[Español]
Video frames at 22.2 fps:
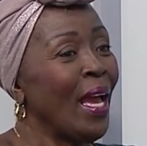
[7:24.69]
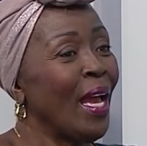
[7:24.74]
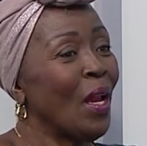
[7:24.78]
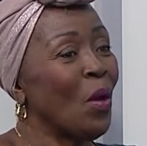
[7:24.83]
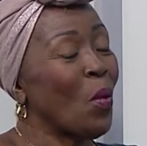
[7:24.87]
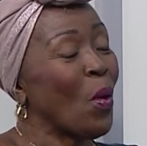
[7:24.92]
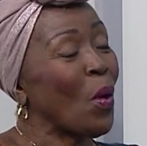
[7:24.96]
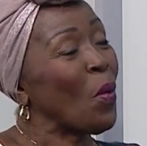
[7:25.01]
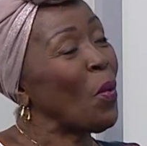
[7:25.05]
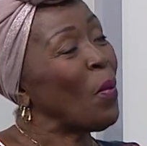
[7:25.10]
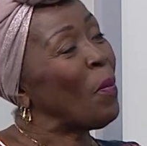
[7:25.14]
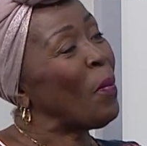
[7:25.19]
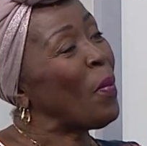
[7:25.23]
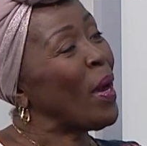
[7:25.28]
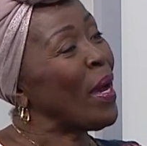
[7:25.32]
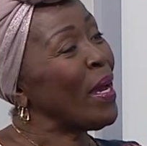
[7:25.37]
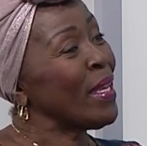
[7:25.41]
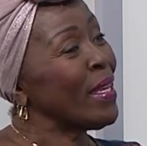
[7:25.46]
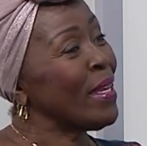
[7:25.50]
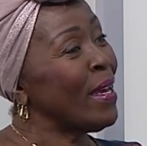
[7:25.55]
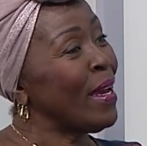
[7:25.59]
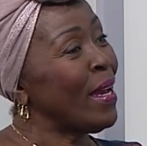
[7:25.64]
Lo
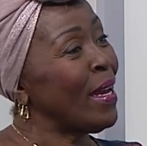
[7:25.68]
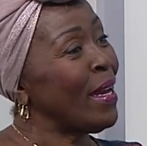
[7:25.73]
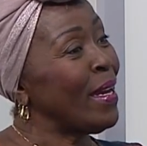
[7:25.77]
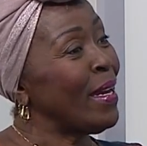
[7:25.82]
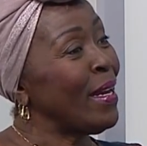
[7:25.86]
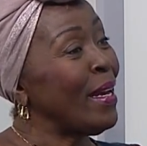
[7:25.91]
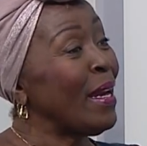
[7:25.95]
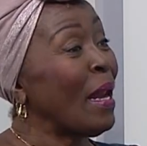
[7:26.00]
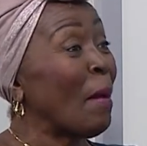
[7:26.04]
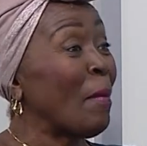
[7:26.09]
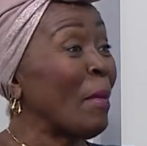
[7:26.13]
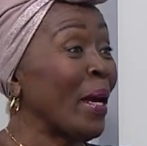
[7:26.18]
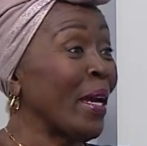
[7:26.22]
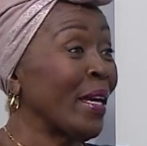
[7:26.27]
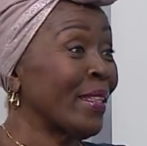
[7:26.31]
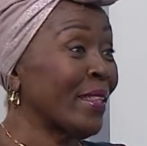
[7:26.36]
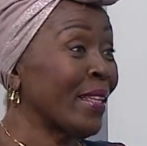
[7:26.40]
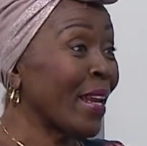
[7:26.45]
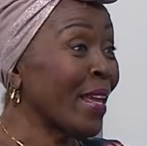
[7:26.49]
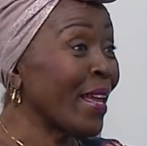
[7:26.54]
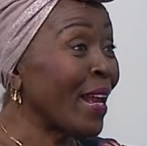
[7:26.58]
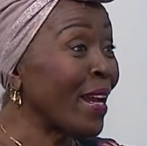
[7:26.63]
acompaña la
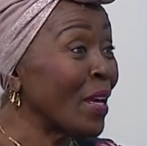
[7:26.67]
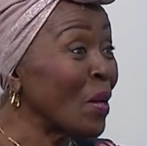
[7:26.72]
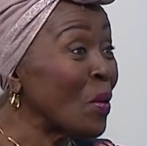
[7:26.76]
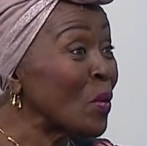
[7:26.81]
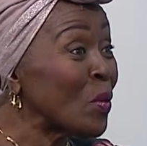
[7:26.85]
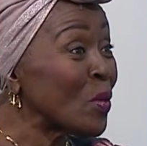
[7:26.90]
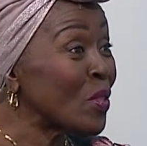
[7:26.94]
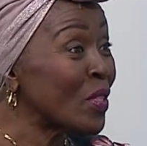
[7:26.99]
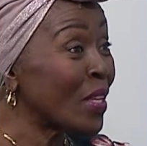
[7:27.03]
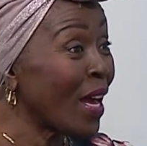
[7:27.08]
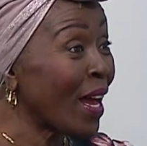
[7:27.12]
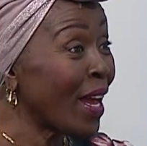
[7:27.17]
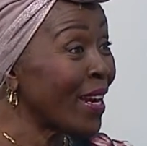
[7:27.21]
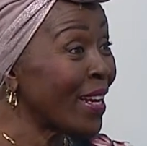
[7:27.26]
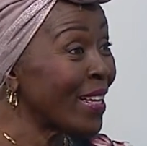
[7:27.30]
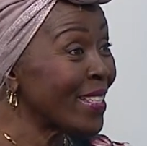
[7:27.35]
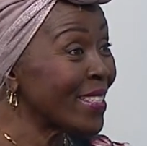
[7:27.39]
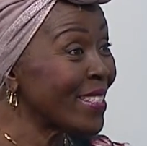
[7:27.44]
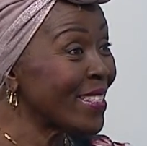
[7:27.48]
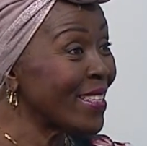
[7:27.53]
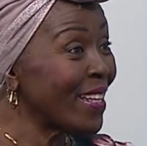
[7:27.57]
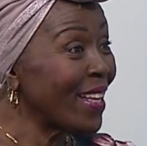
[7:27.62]
maestra Yali
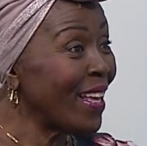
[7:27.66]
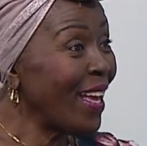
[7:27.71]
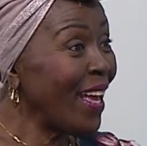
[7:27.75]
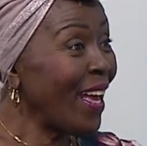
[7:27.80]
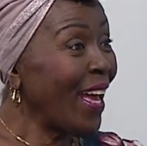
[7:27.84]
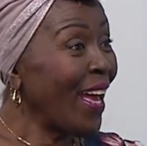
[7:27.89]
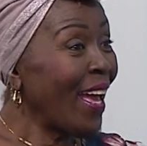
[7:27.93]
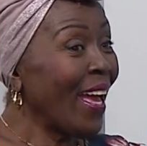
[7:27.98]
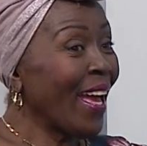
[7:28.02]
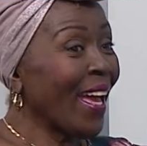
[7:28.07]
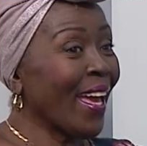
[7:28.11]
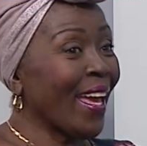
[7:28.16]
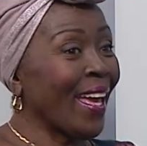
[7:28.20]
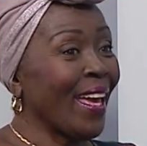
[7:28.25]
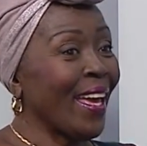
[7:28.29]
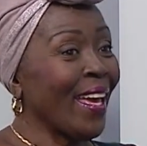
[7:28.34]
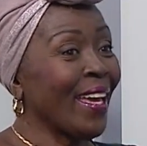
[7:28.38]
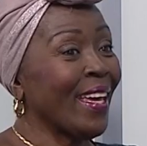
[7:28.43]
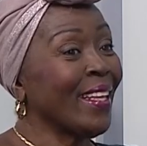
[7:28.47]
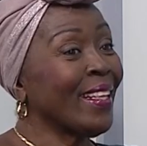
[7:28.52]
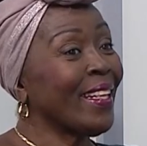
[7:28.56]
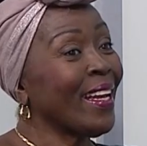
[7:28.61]
González, que
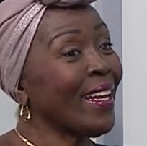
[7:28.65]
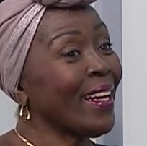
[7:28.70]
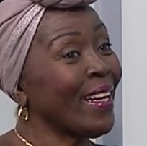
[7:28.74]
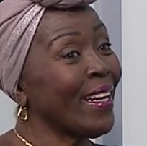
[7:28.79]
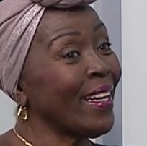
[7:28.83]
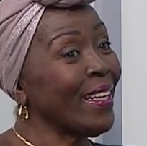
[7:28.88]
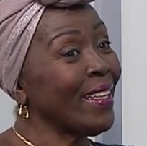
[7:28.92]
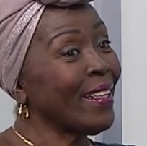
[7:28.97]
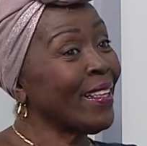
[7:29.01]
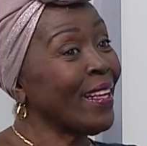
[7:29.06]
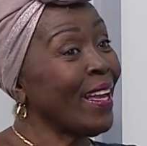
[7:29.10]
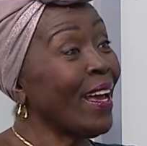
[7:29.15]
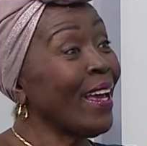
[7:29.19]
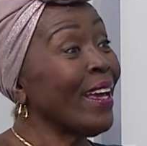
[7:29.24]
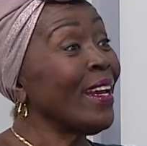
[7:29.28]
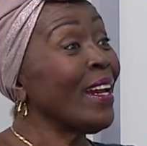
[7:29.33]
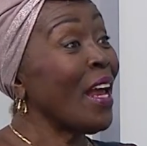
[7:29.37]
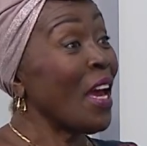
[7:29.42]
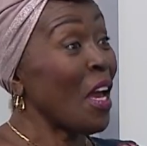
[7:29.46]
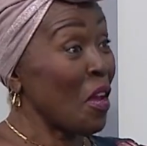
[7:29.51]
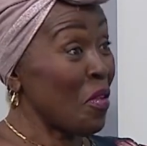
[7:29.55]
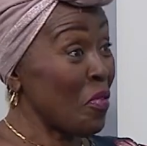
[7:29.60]
es guitarrista y
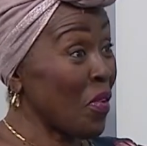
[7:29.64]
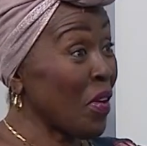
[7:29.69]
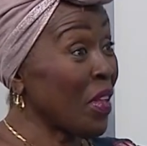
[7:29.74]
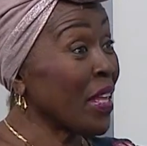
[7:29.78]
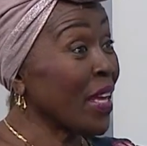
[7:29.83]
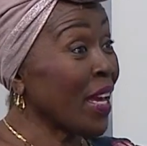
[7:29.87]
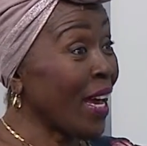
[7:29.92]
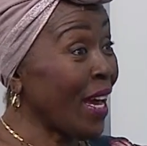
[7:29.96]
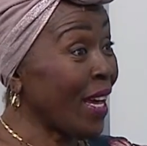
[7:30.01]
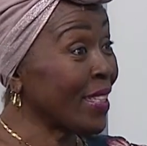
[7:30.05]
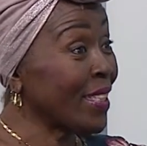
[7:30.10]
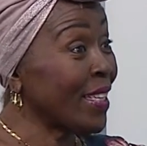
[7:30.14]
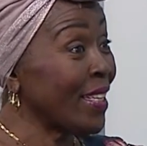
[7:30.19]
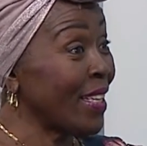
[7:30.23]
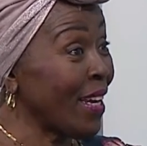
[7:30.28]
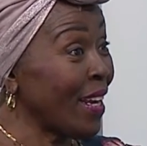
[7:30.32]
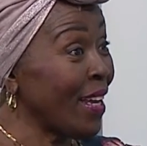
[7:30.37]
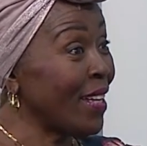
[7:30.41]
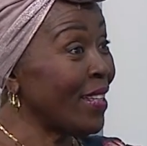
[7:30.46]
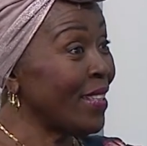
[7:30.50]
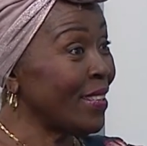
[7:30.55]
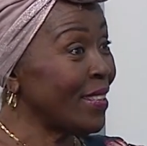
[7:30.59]
la jefa de
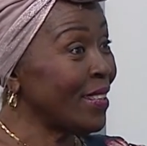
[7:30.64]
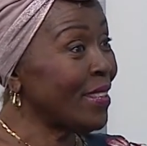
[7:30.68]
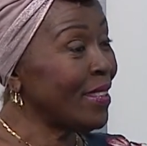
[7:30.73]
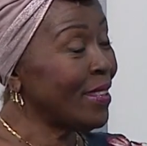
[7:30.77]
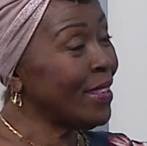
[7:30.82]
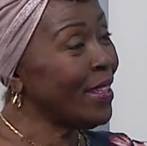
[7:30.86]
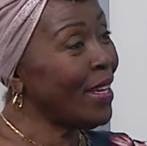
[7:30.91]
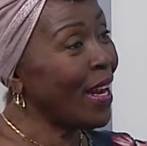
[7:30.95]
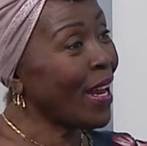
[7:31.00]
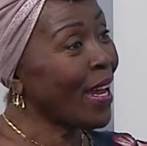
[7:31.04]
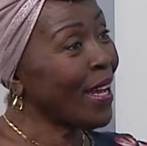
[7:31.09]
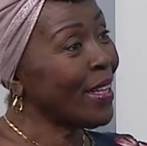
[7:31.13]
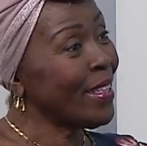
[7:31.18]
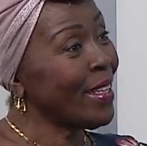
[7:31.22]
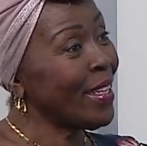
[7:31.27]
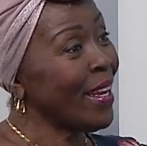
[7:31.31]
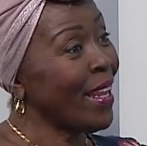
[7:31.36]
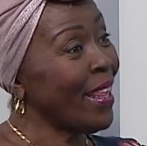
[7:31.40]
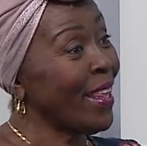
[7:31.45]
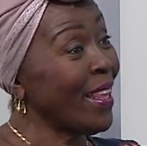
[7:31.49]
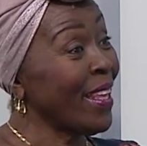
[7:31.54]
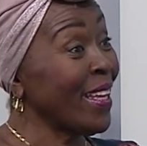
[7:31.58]
cátedra de la
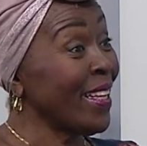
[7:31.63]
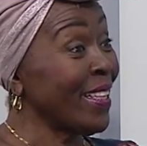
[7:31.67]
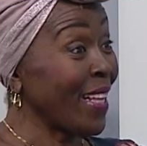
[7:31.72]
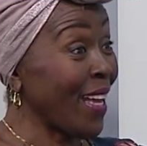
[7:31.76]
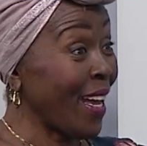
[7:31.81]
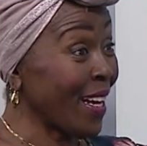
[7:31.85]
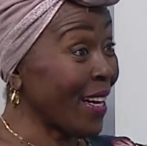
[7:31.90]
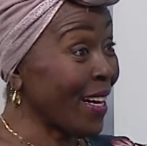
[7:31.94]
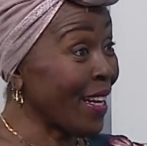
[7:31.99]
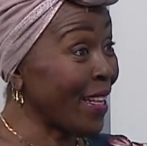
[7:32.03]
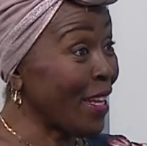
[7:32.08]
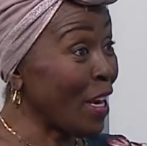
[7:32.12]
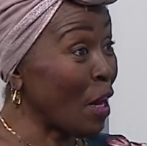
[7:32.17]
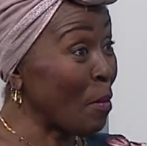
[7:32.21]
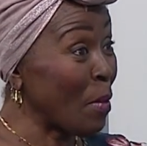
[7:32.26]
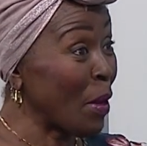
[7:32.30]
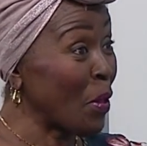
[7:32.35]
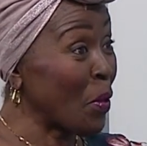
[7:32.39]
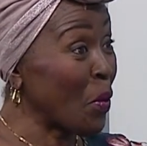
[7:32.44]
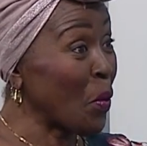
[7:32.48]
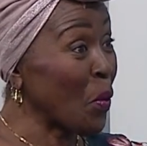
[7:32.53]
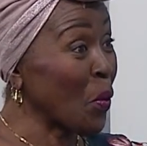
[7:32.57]
cátedra de guitarra la
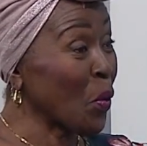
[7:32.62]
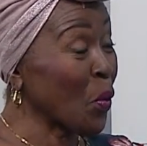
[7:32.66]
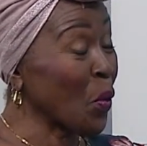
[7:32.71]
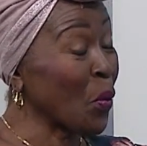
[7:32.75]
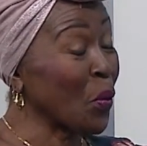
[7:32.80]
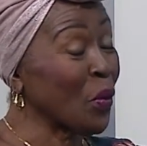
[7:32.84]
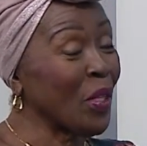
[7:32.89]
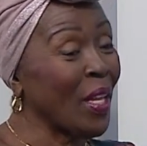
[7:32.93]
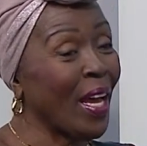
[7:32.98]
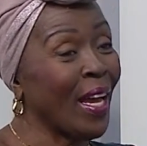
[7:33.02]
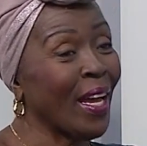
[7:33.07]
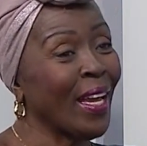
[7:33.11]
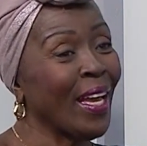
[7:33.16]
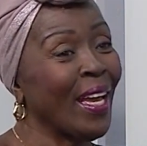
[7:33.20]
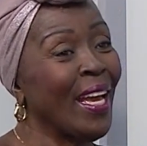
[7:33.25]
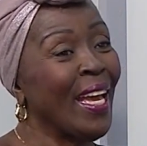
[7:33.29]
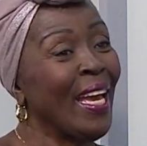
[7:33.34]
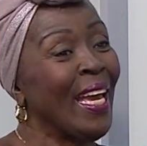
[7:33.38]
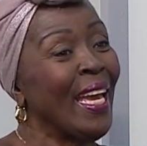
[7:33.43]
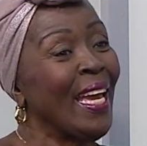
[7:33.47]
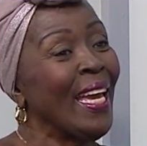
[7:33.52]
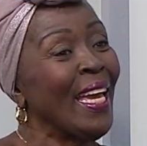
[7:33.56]
Amadeo Roldán
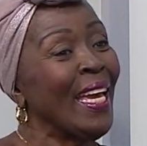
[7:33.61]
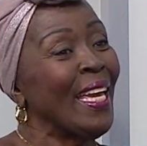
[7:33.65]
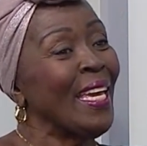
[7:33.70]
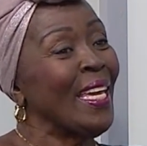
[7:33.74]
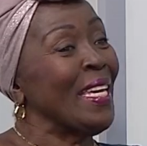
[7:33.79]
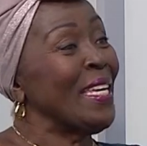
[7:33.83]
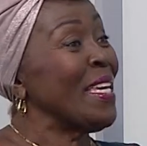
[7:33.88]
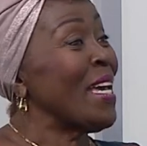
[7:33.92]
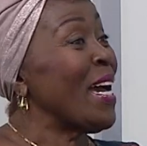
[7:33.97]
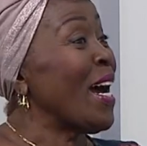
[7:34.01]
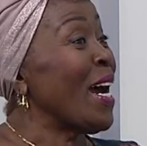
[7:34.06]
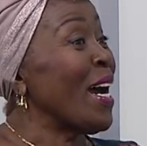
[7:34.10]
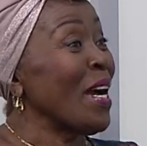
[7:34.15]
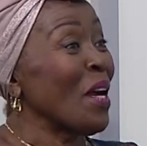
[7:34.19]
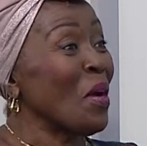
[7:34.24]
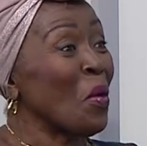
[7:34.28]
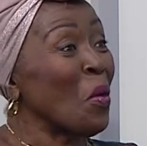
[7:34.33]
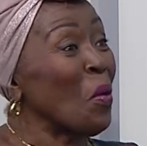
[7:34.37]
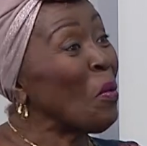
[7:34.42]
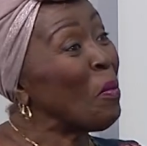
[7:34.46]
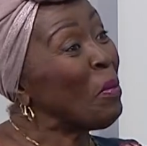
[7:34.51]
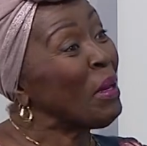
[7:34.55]
y ya
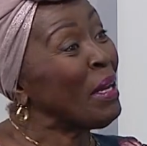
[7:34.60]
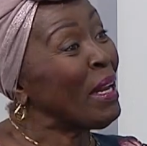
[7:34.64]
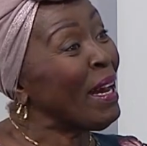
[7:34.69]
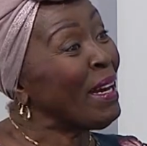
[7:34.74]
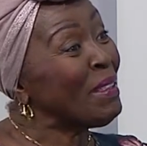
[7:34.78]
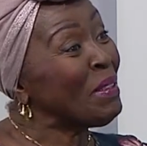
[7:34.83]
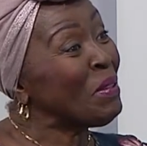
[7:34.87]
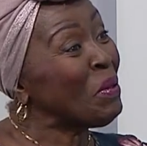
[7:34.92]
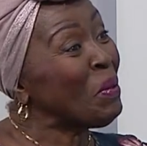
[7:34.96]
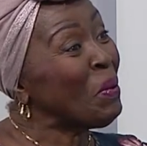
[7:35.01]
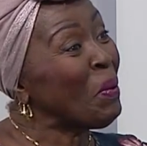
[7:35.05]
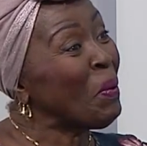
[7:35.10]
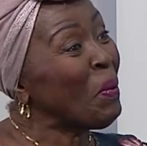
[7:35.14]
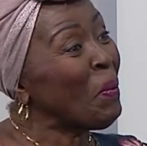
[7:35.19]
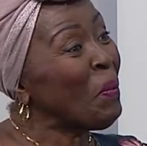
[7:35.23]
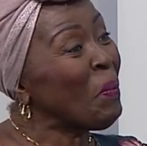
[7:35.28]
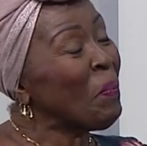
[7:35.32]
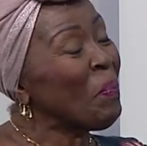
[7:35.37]
culminando